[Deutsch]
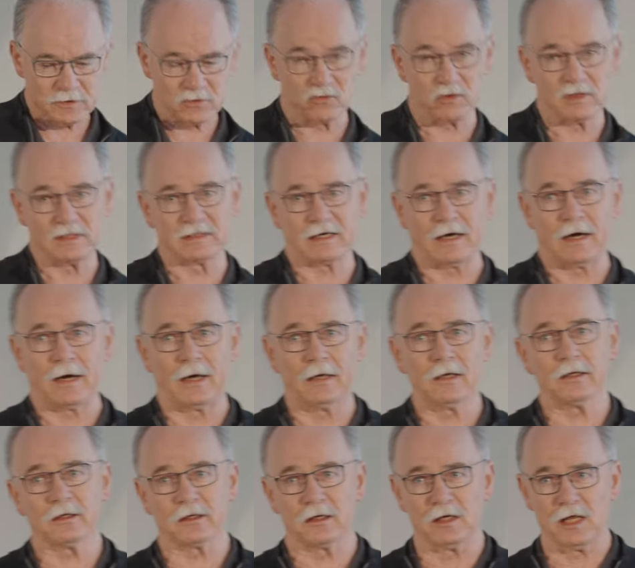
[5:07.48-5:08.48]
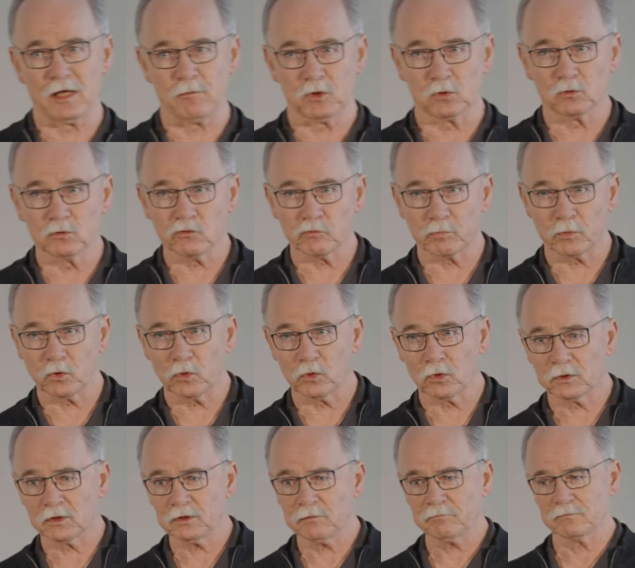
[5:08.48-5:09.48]
die zentrale
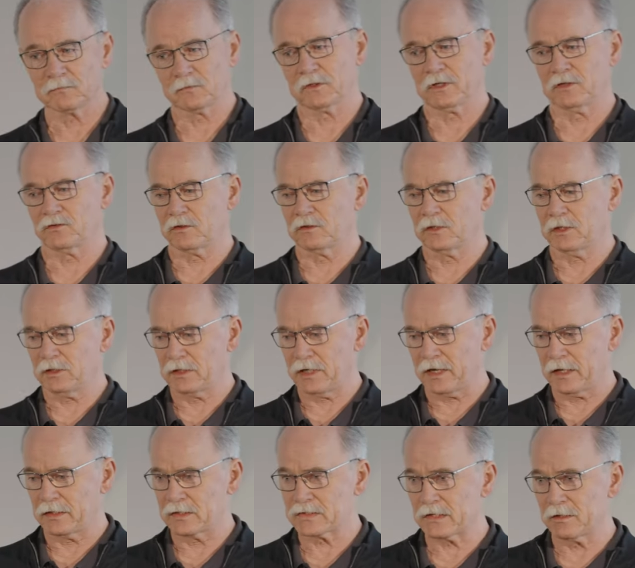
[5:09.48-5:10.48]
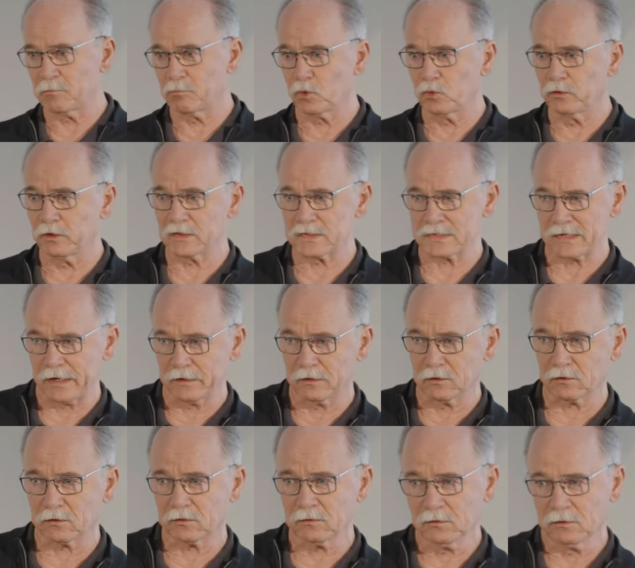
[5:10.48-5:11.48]
Genehmigungsbehörde, also nicht die einzelnen
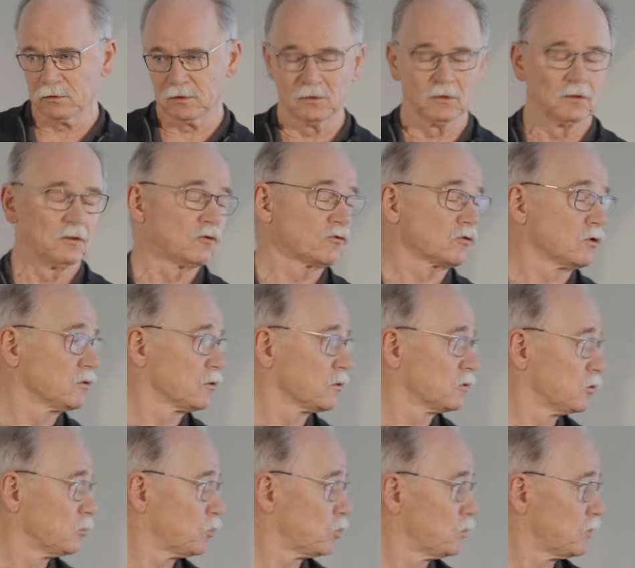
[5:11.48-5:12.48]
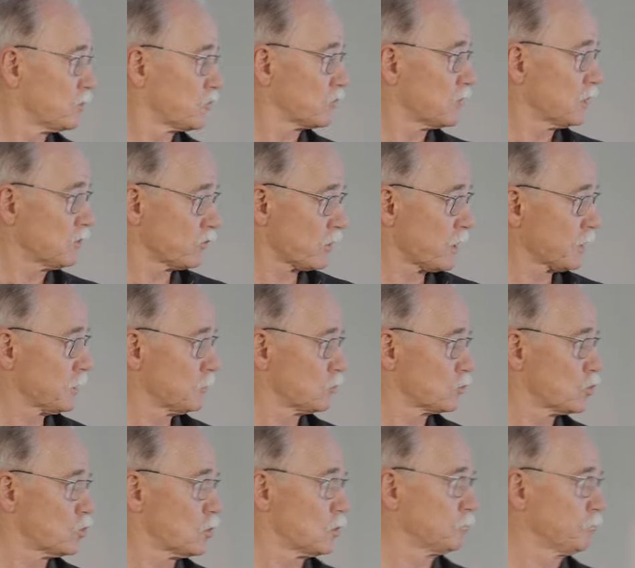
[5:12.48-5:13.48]
Bundesländer, sondern die
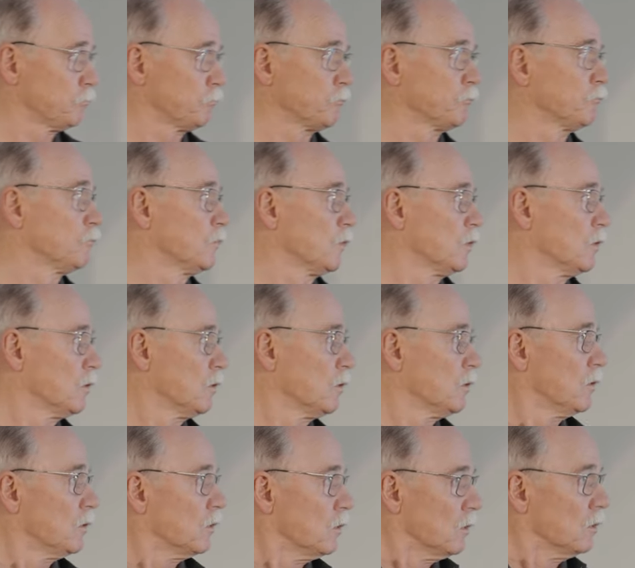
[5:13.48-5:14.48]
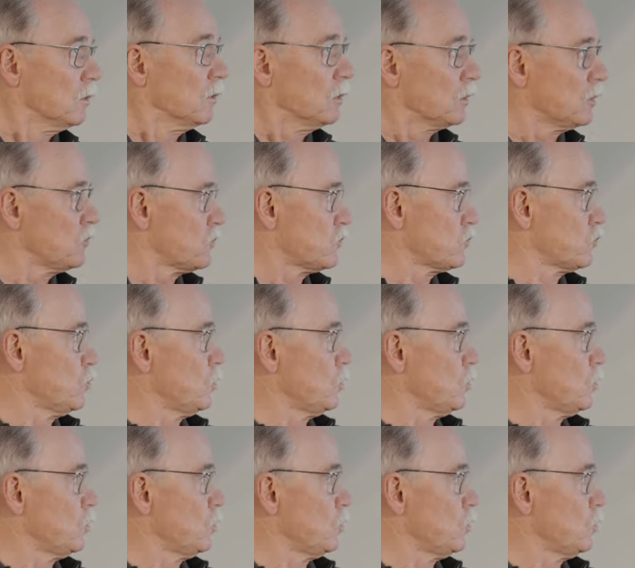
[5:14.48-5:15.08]
Bundesnetzagentur. Diese